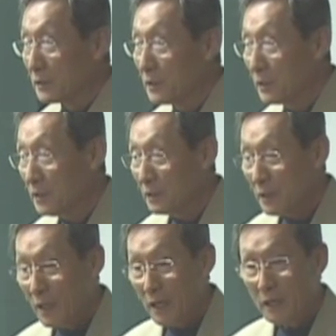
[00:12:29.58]
그러니까 이
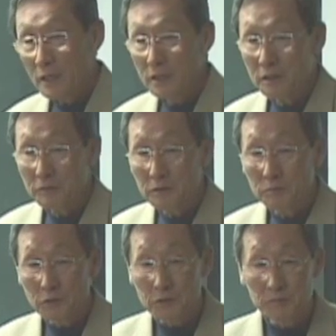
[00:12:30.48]
하나님을
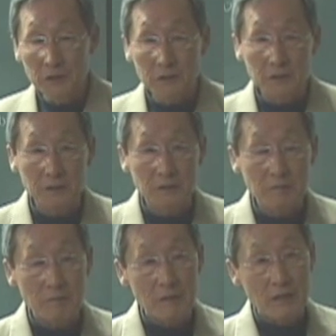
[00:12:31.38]

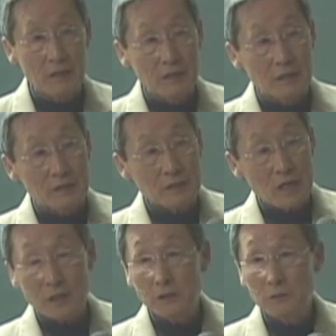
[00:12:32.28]
모르면은
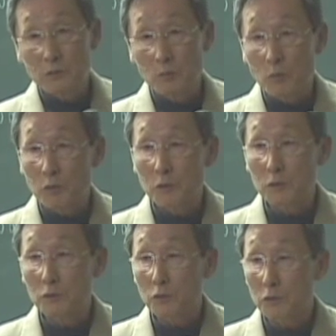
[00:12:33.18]
자기들도
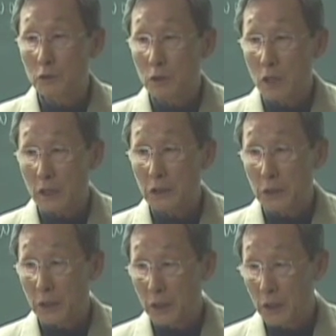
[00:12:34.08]
모르는 소리를 하게
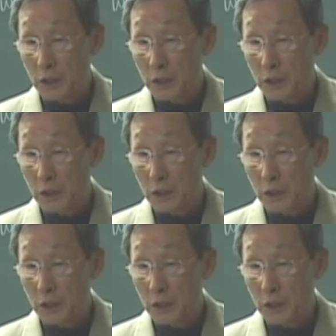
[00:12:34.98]
돼.